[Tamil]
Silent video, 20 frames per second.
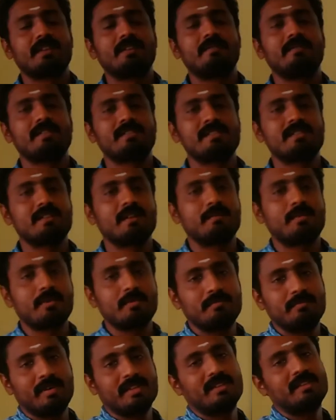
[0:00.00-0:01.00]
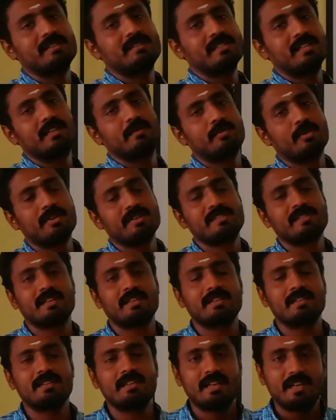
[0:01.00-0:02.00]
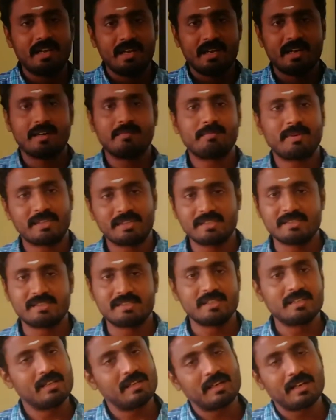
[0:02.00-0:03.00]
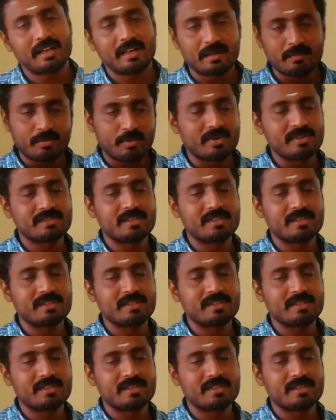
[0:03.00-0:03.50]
வச்சதுக்கப்புறம் பத்து சீடு ப்ரொடியூஸ் ஆகுது பத்து சீடில் நிறைய ப்ரொடியூஸ்